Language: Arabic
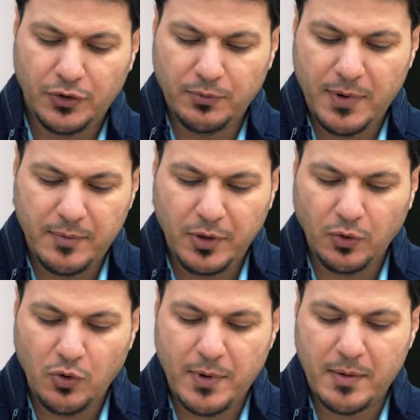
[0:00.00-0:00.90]
ثم
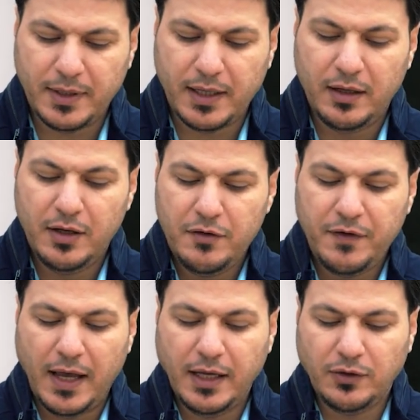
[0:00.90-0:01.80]
أبلغه مأمنه
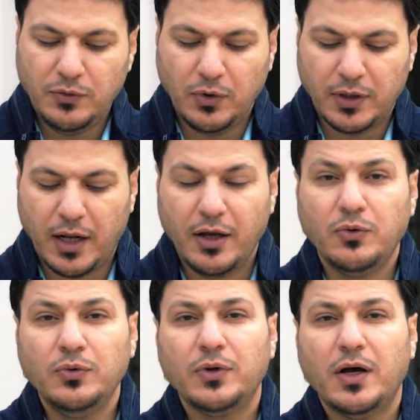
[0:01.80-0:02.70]
في آية أخرى
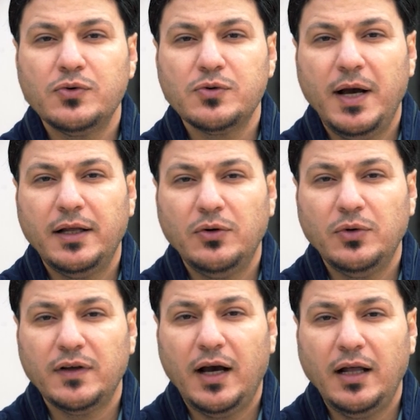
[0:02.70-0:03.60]
يقول الله سبحانه
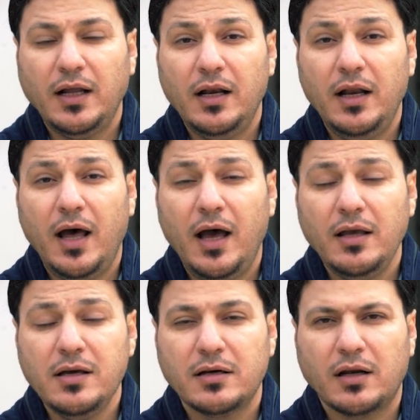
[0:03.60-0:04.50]
وتعالى
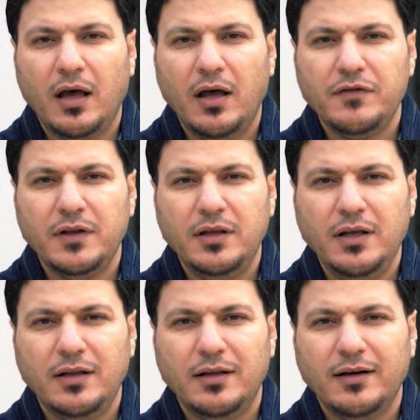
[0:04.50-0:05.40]
لا إكراه في
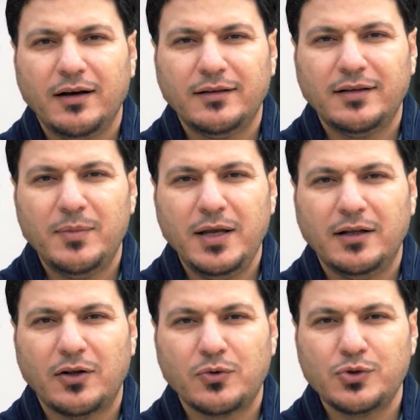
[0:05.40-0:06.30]
الدين قد
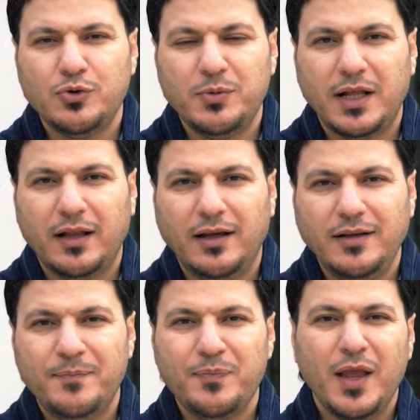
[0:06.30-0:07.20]
تبين الرشد من
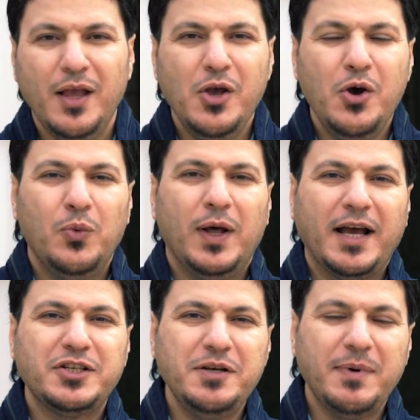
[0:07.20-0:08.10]
الغي
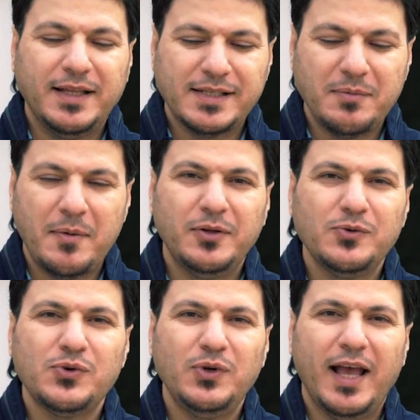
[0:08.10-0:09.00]
والعجيب أن سبب
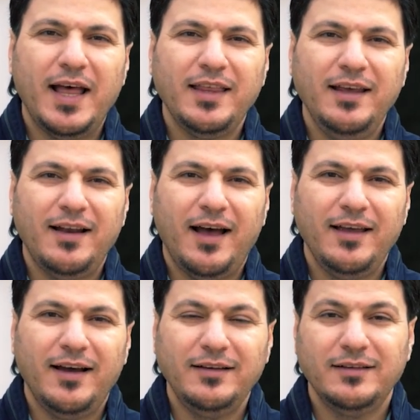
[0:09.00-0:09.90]
نزول هذه
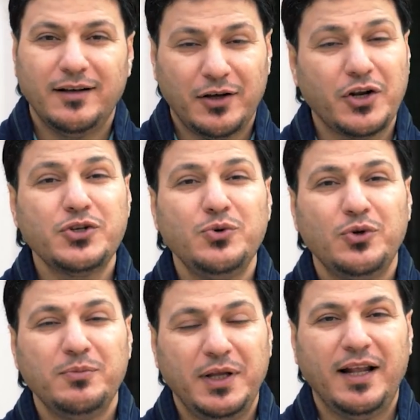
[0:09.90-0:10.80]
الآية
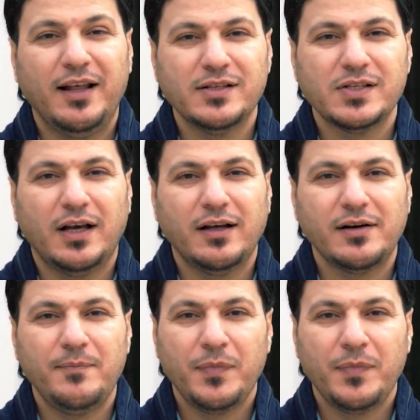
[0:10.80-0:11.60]
رجل من الأنصار